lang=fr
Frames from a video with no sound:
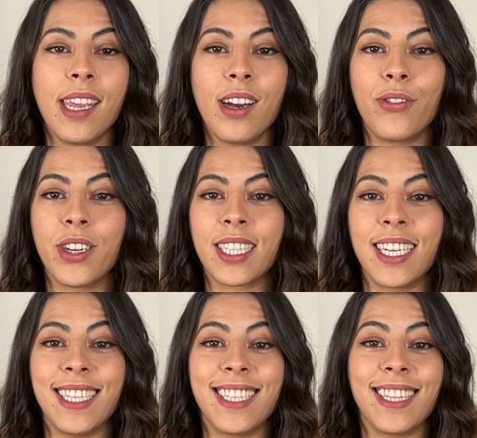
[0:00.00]
et en fin
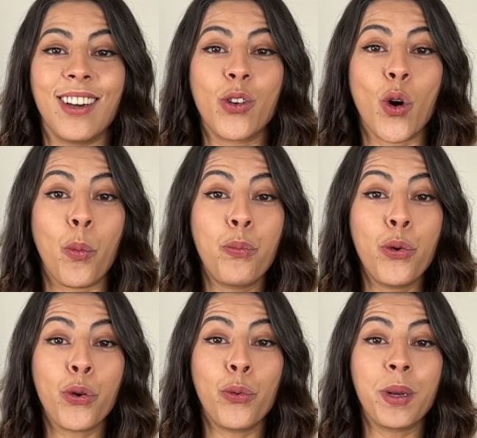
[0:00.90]
d'année c'était encore
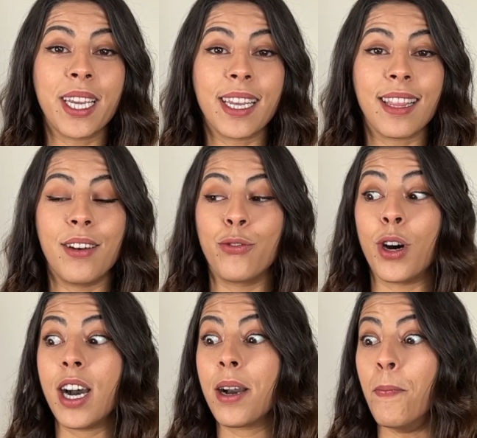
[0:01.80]
plus compliqué de
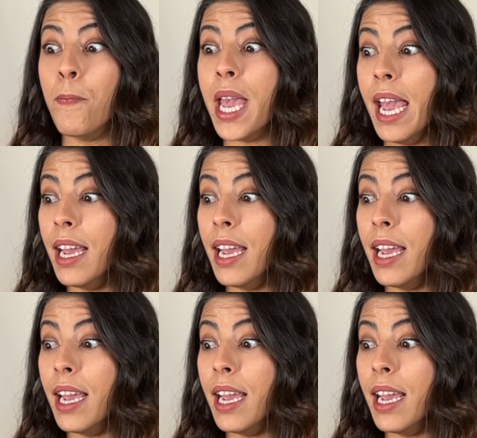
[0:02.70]
l'avoir, mais